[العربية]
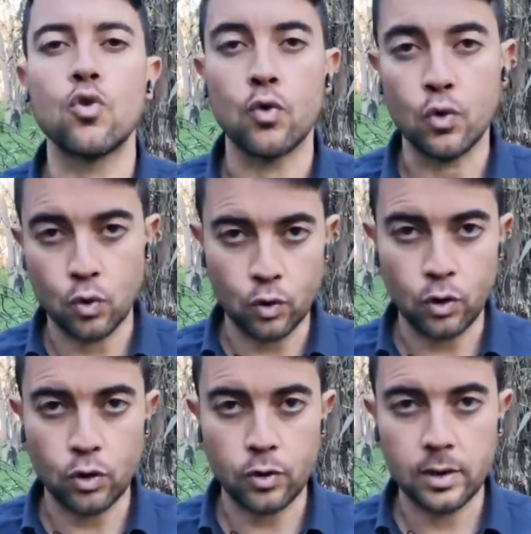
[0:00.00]

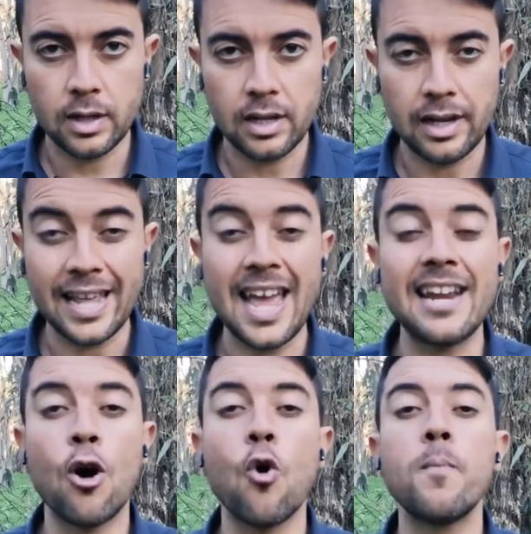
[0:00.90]
جنونه
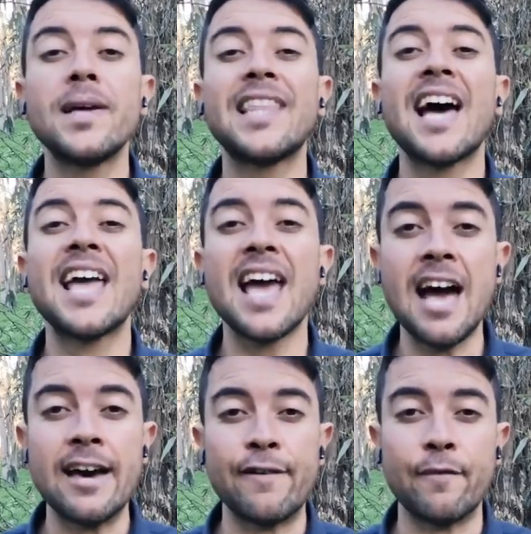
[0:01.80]
لأنه بدأ
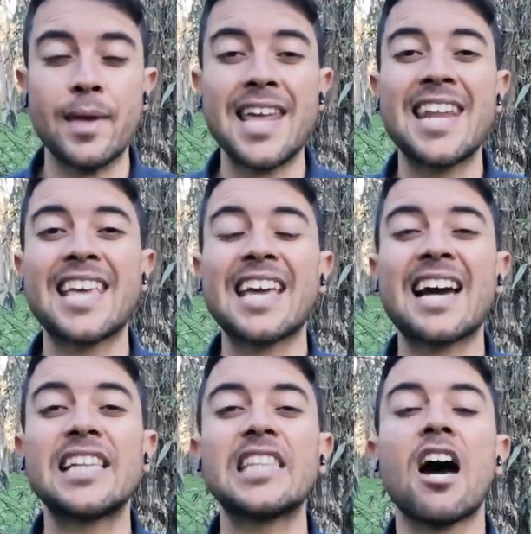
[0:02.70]
يعرف بأنك
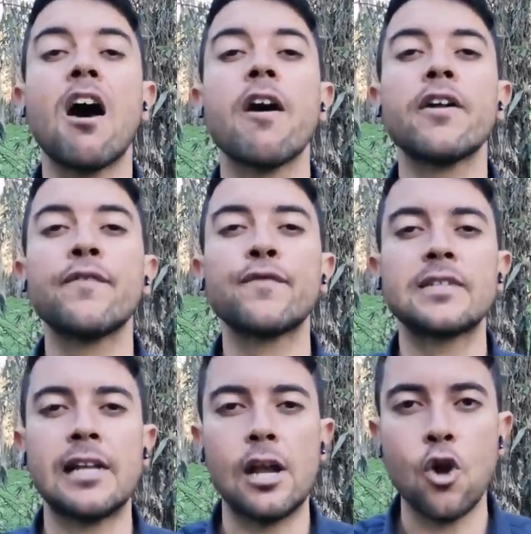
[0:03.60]
قد
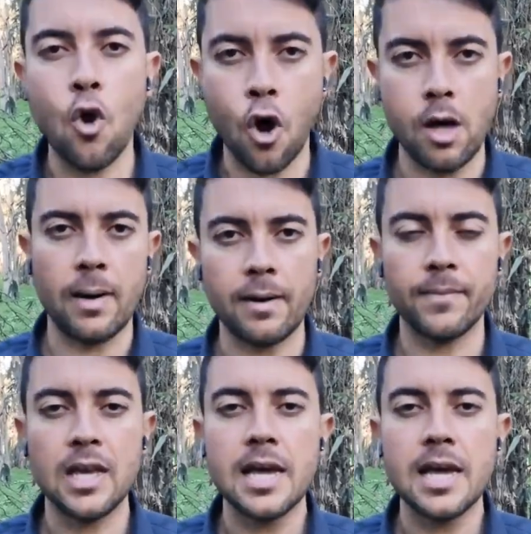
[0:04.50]
عرفت اللعبة